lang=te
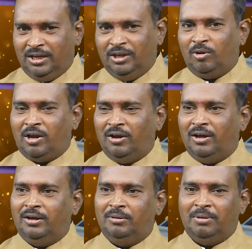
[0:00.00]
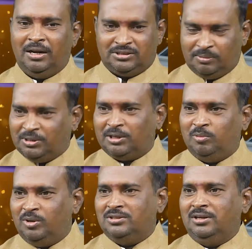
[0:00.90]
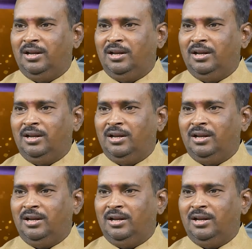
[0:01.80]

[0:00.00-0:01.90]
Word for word: ఈ యొక్క మన సబ్జెక్ట్ గురించి